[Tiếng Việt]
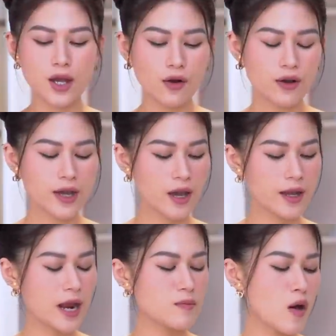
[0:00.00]
Ok, đây
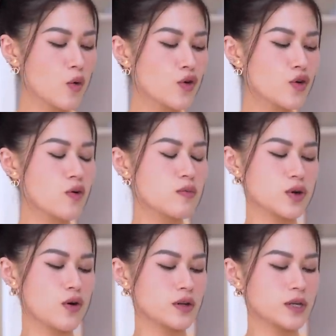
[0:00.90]
là món cuối cùng
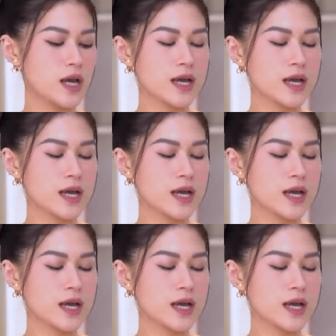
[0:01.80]
rồi.